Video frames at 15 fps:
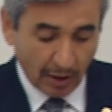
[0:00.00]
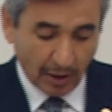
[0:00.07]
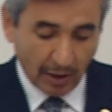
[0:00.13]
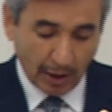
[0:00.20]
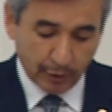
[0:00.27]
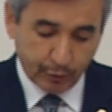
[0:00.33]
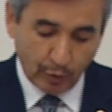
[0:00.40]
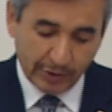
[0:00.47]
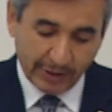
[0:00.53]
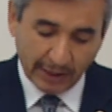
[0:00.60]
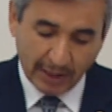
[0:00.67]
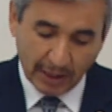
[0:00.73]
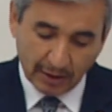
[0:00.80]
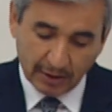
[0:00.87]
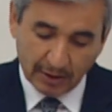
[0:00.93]
600
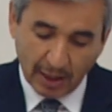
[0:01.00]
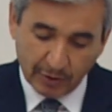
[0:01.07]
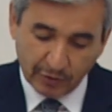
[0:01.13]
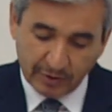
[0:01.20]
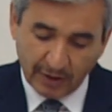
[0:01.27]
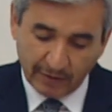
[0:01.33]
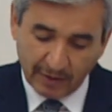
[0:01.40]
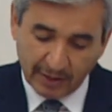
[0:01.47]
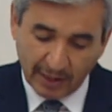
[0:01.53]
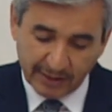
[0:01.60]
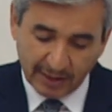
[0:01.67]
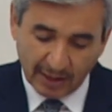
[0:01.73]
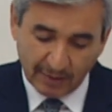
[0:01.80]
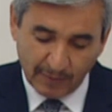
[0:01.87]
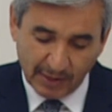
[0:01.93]
yataklı Tarsus Devlet
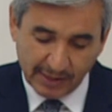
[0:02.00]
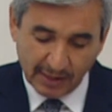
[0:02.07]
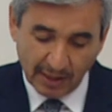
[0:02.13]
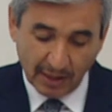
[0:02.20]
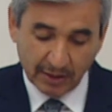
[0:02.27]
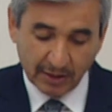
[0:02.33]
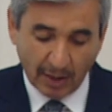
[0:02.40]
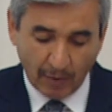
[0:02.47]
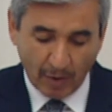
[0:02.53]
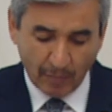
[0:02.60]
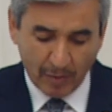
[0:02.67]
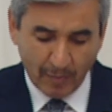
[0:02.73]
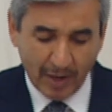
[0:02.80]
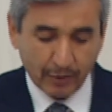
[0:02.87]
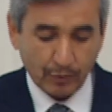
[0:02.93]
Hastanemiz
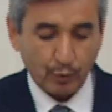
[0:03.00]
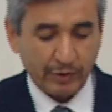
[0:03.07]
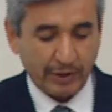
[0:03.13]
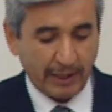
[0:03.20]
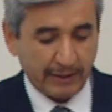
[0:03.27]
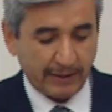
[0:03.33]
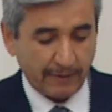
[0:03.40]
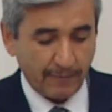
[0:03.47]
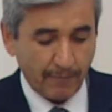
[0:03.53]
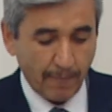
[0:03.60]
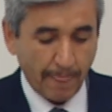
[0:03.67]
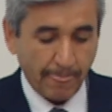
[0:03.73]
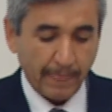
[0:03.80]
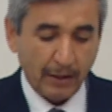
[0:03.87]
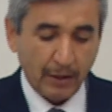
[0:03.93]
tamamlanmak üzeredir.
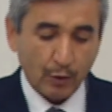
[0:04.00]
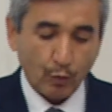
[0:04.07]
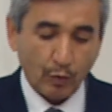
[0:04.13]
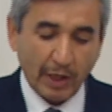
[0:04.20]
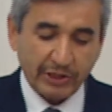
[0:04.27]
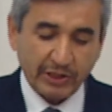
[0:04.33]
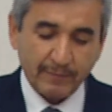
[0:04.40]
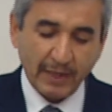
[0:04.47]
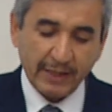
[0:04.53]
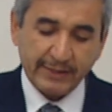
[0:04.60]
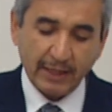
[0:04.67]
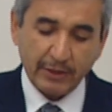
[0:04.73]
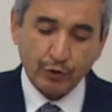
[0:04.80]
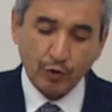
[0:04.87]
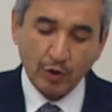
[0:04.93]
Ulaşımda
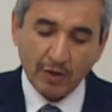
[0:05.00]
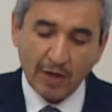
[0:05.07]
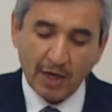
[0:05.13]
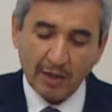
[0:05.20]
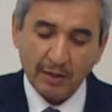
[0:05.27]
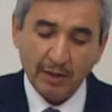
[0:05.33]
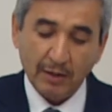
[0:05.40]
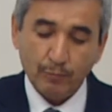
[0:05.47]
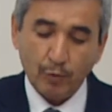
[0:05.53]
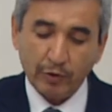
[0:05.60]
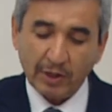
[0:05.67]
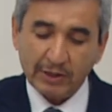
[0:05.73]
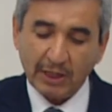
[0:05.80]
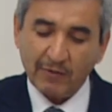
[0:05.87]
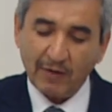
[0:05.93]
ise Çukurova
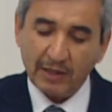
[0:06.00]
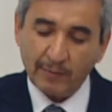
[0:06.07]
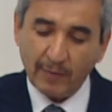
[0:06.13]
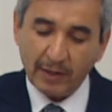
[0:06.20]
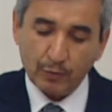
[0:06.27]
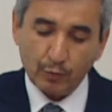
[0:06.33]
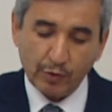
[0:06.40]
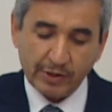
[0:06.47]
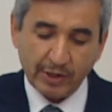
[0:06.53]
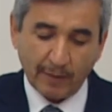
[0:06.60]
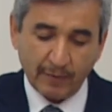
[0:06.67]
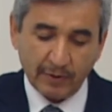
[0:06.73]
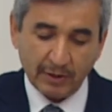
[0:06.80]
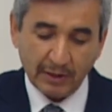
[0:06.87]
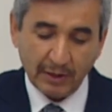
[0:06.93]
Bölgesi Havalimanı üst
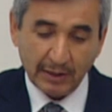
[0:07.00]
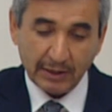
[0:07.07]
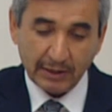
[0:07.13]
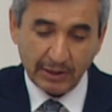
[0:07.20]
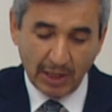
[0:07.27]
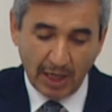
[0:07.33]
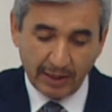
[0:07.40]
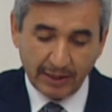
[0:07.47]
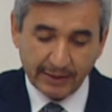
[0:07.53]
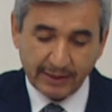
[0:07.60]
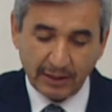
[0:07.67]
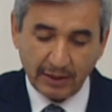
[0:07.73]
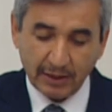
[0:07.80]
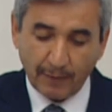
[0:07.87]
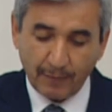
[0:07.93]
yapı
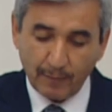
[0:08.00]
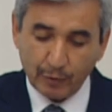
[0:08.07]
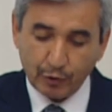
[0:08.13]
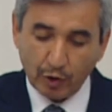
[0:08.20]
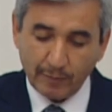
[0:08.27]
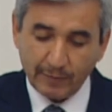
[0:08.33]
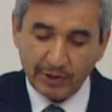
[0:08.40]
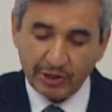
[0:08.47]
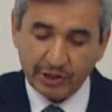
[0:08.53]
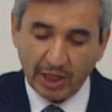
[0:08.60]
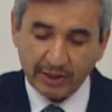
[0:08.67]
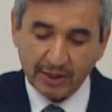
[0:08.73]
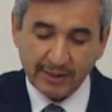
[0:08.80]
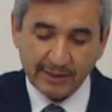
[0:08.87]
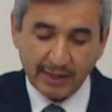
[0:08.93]
ihalesi yapılmış olup
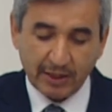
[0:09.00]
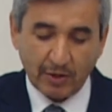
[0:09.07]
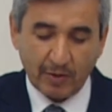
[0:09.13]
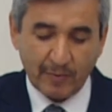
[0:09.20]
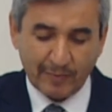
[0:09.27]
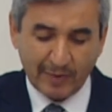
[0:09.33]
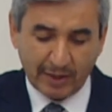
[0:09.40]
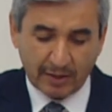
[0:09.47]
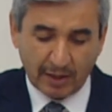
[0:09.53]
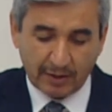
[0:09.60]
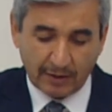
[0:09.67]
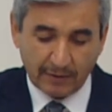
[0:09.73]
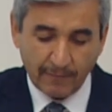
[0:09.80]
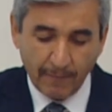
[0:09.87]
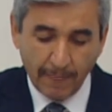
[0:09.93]
inşaatı hızla devam etmektedir.